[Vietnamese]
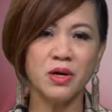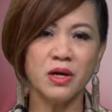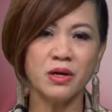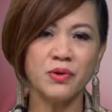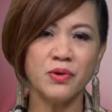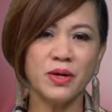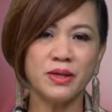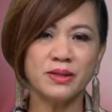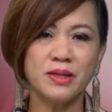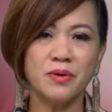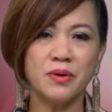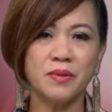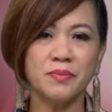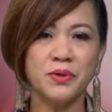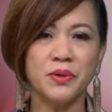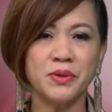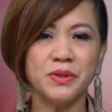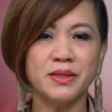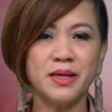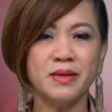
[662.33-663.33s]
đoàn tàu hạm
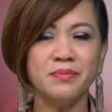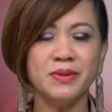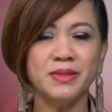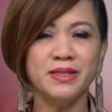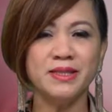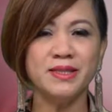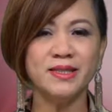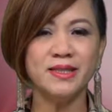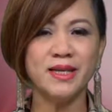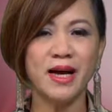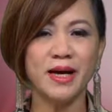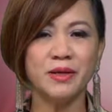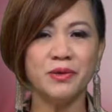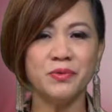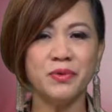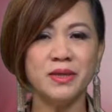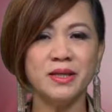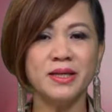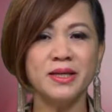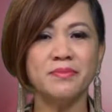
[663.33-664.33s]
đội Thái Bình Dương, Hải
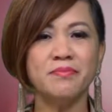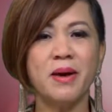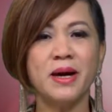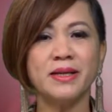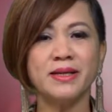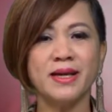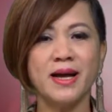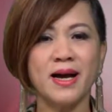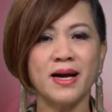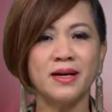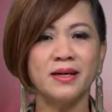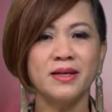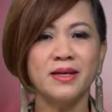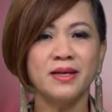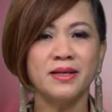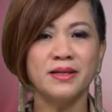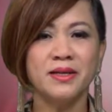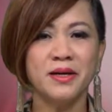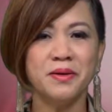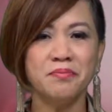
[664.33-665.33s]
quân Liên bang Nga
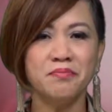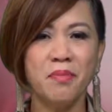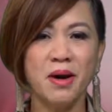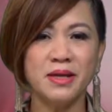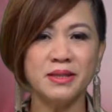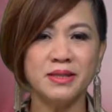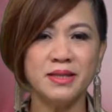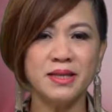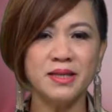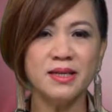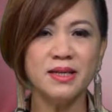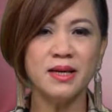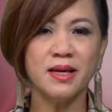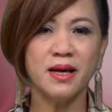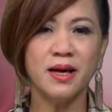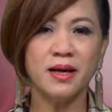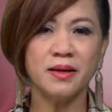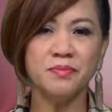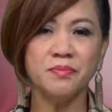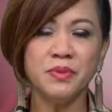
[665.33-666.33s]
gồm 3 chiếc
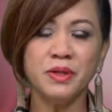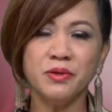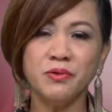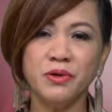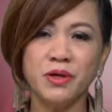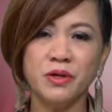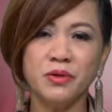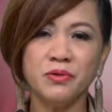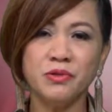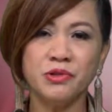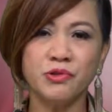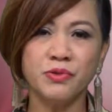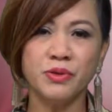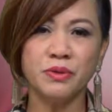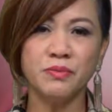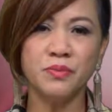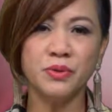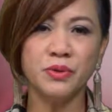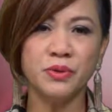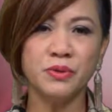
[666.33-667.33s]
Admiral
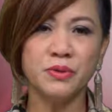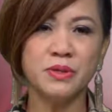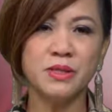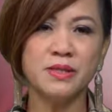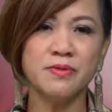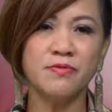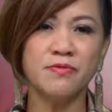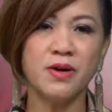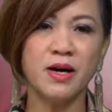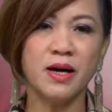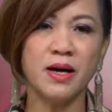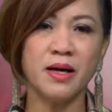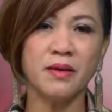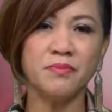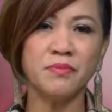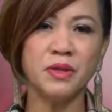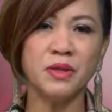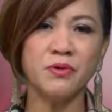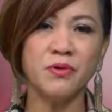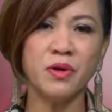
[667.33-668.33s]
Tribute và
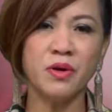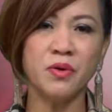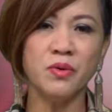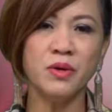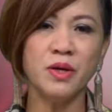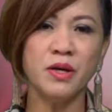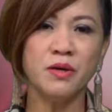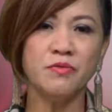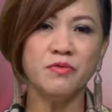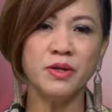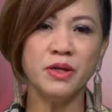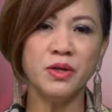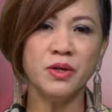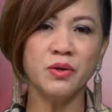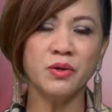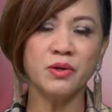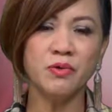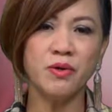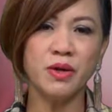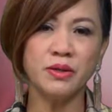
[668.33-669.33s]
Admiral
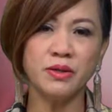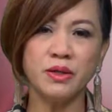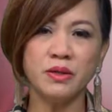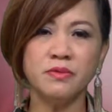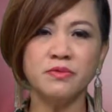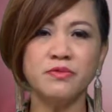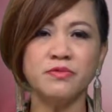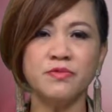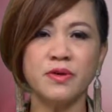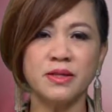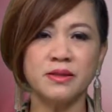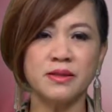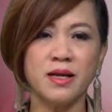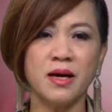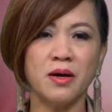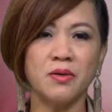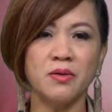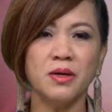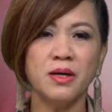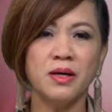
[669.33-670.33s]
Vinogradov và
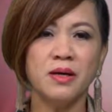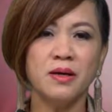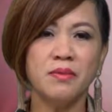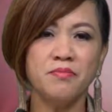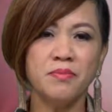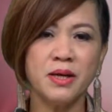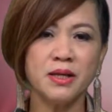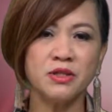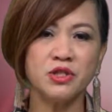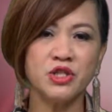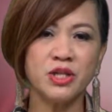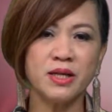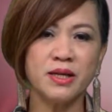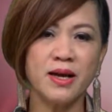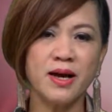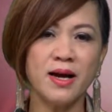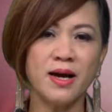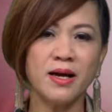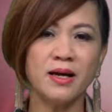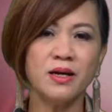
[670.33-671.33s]
tàu
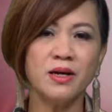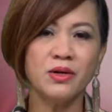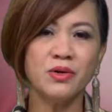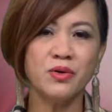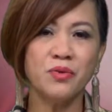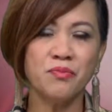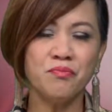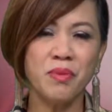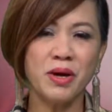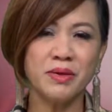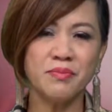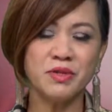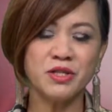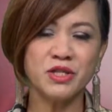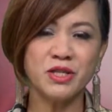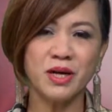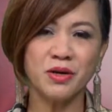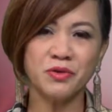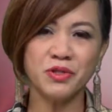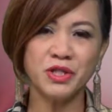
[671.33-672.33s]
Pechenga cùng
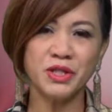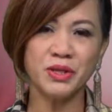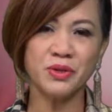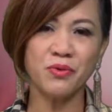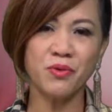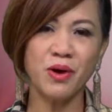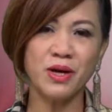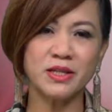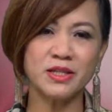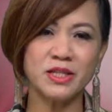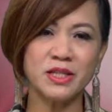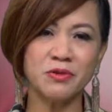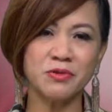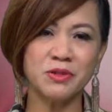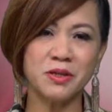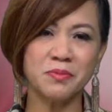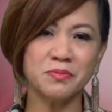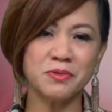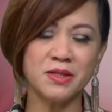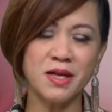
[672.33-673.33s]
76 sĩ quan
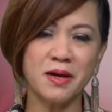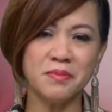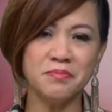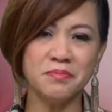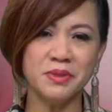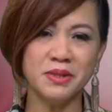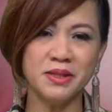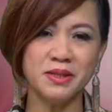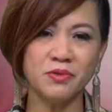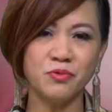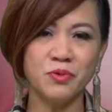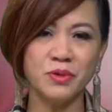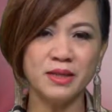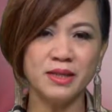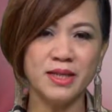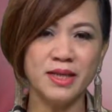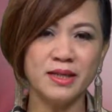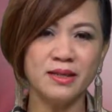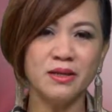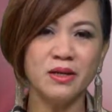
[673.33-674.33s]
680 quân
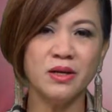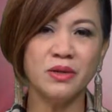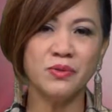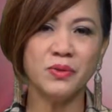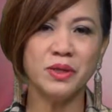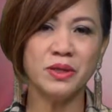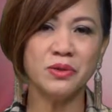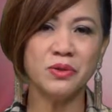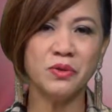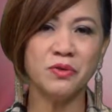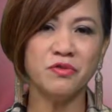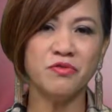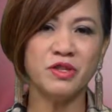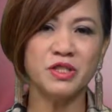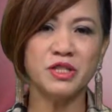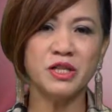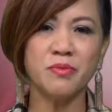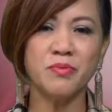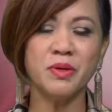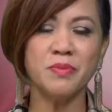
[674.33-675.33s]
nhân, thủy thủ và
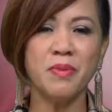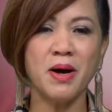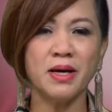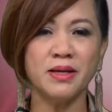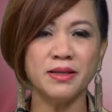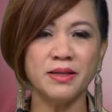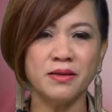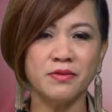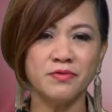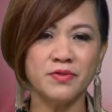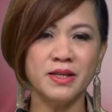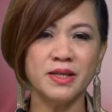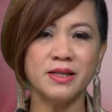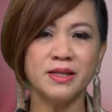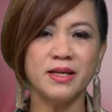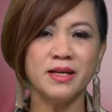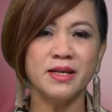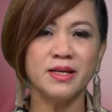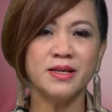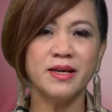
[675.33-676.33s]
63 nhân viên
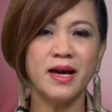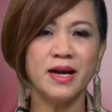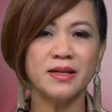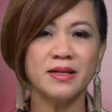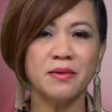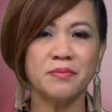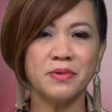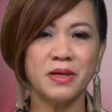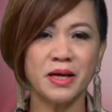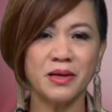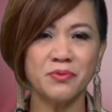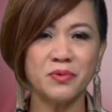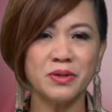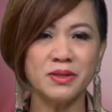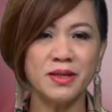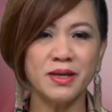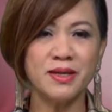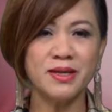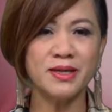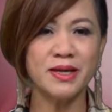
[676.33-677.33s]
đã cập cảng quốc
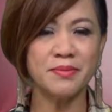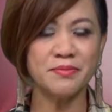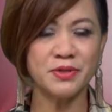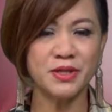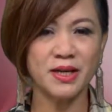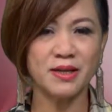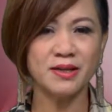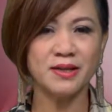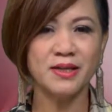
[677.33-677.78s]
tế Cam Ranh.